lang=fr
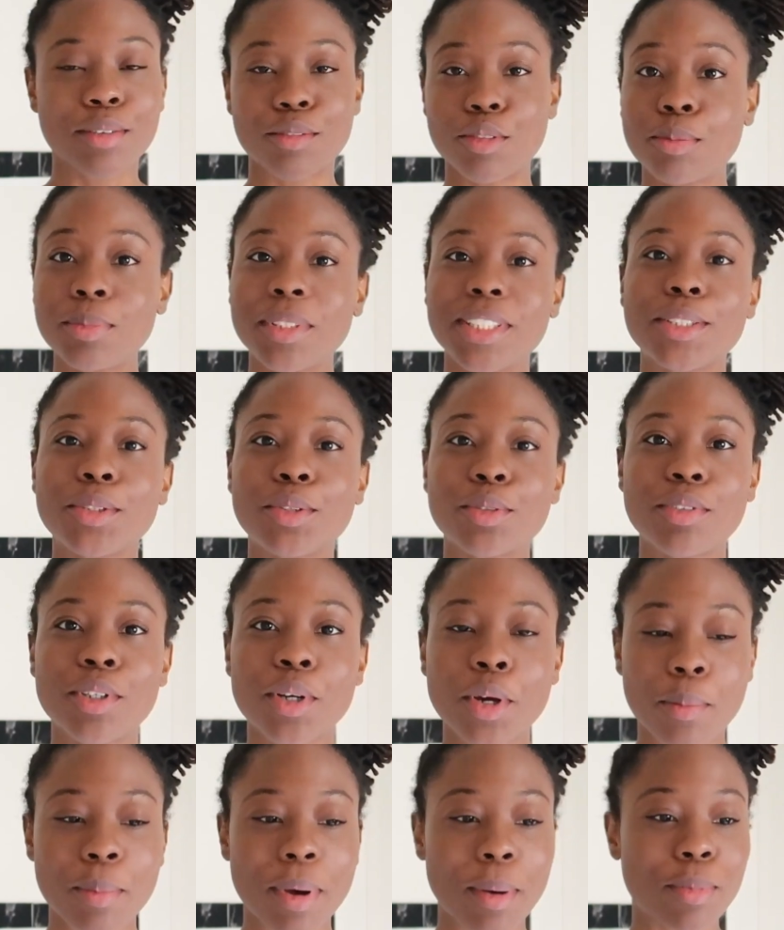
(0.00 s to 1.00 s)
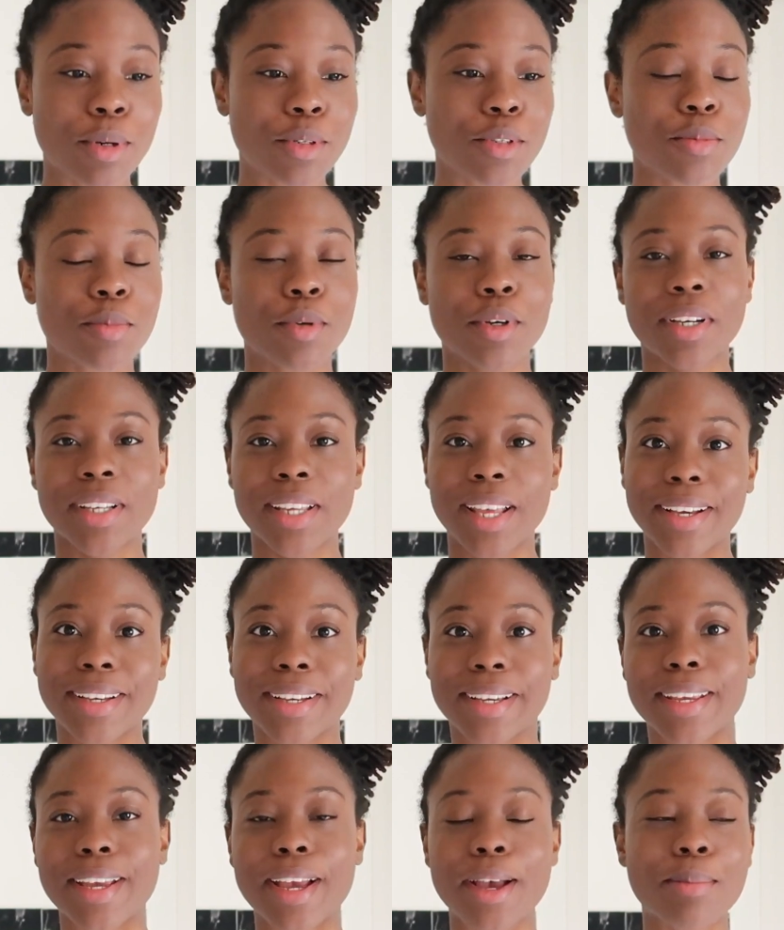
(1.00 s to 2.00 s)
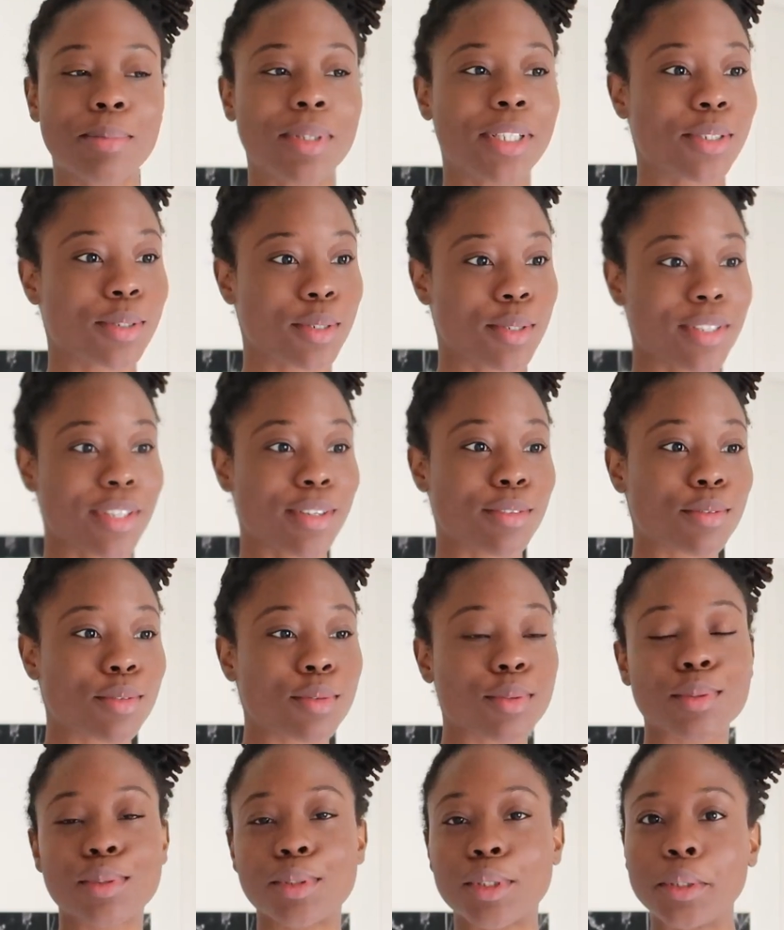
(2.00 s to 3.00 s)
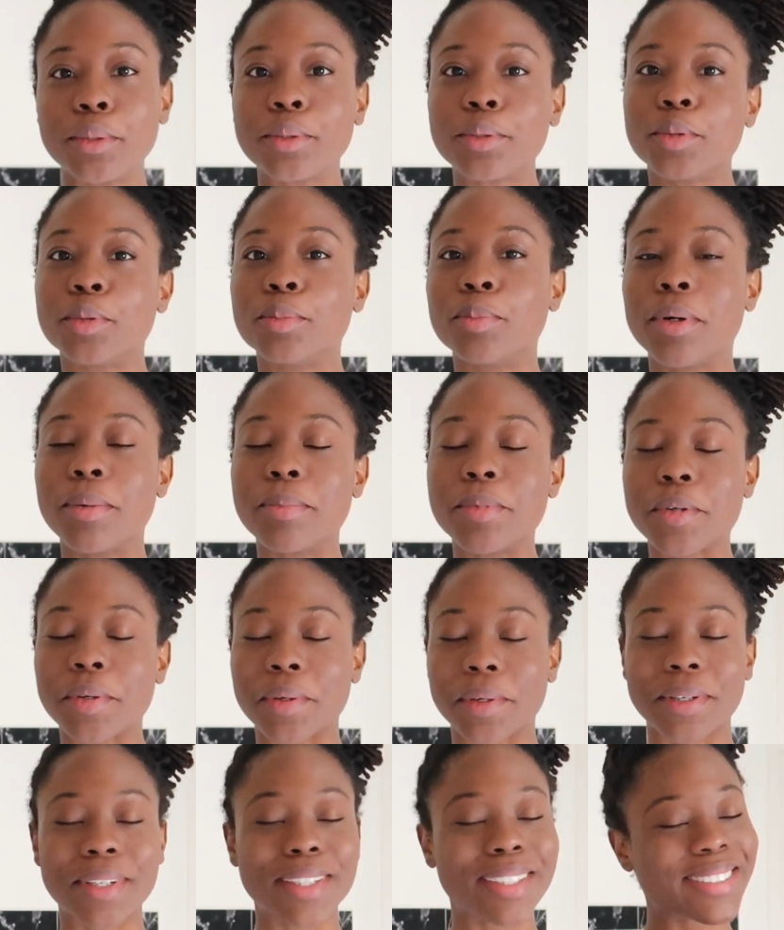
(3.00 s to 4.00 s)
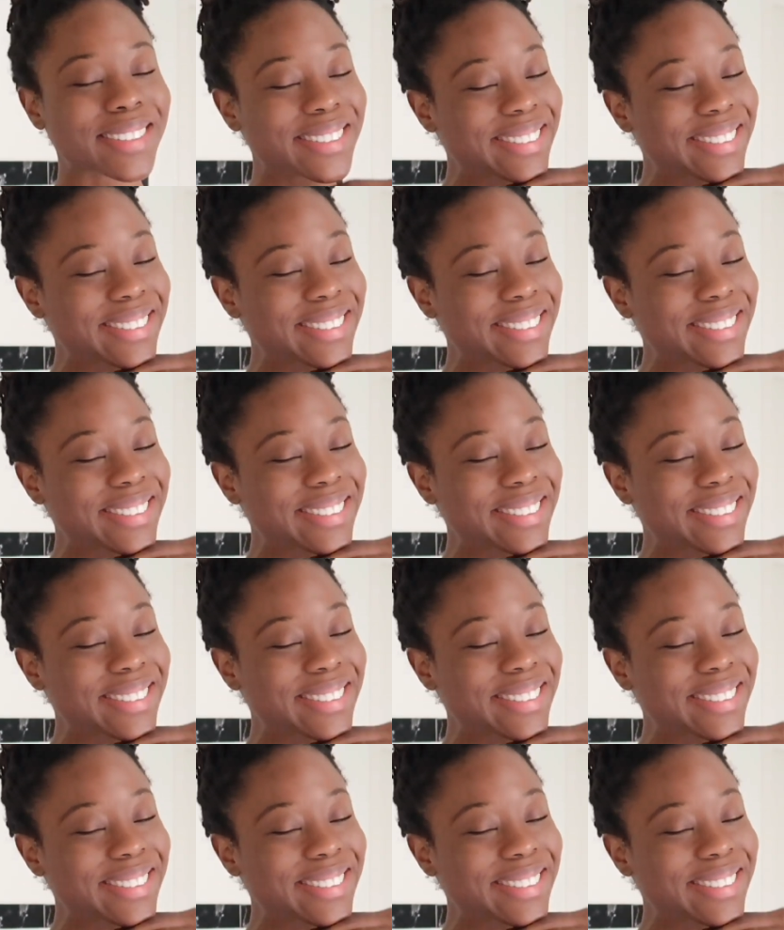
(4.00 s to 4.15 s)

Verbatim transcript: Vous me dites souvent que ma bonne humeur est agréable et que ça vous donne du baume au cœur.